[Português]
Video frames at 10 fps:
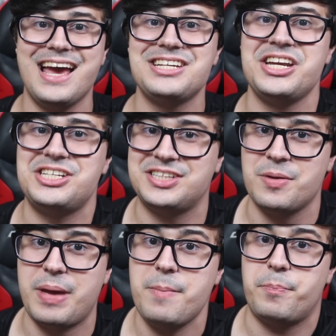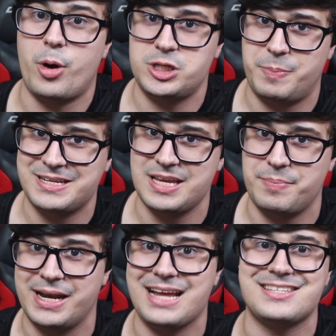que a gente também pode
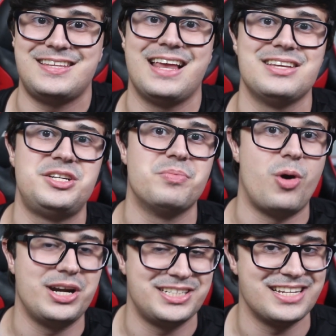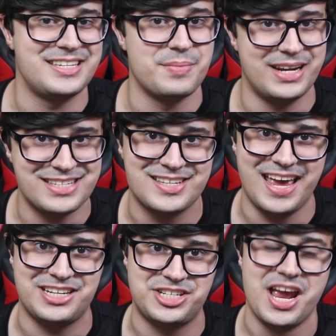perceber nas telas de morte da semana
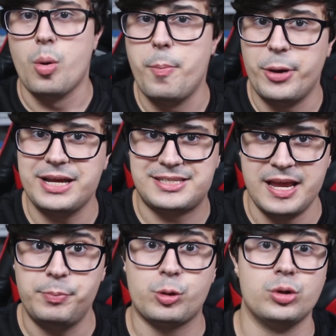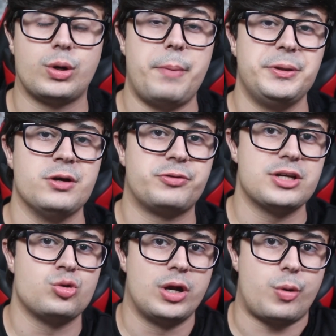7. Como por exemplo, quando o capitão
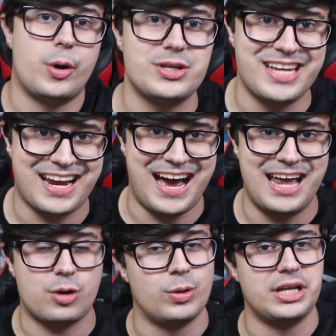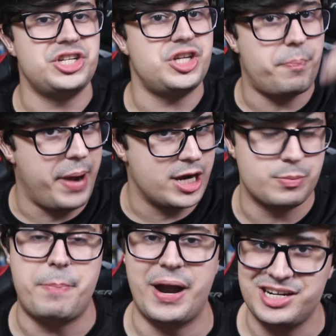fica zoando com a nossa cara quando a gente
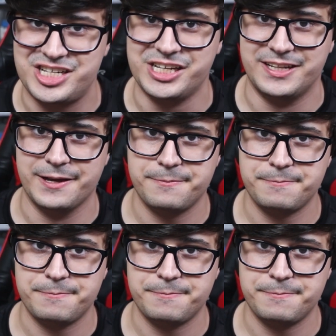perde uma partida.